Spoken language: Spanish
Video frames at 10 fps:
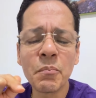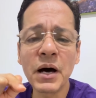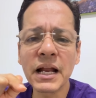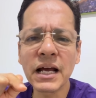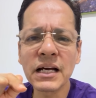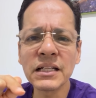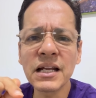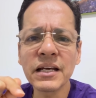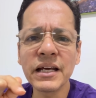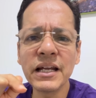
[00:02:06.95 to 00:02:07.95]
para
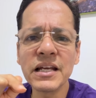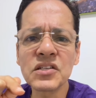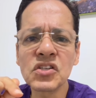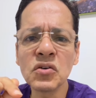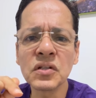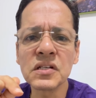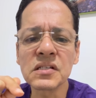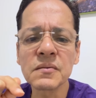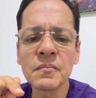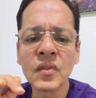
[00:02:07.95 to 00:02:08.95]
ganar
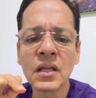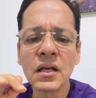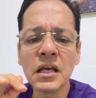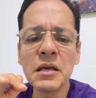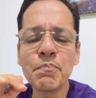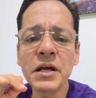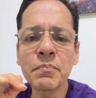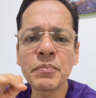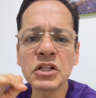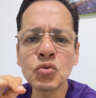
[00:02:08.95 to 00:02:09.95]
elecciones y
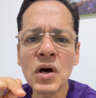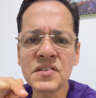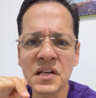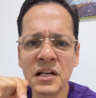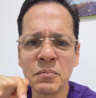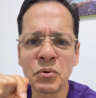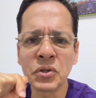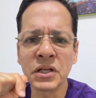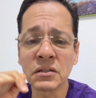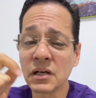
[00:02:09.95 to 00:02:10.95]
perpetuarse en el
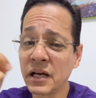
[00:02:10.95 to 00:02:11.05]
poder.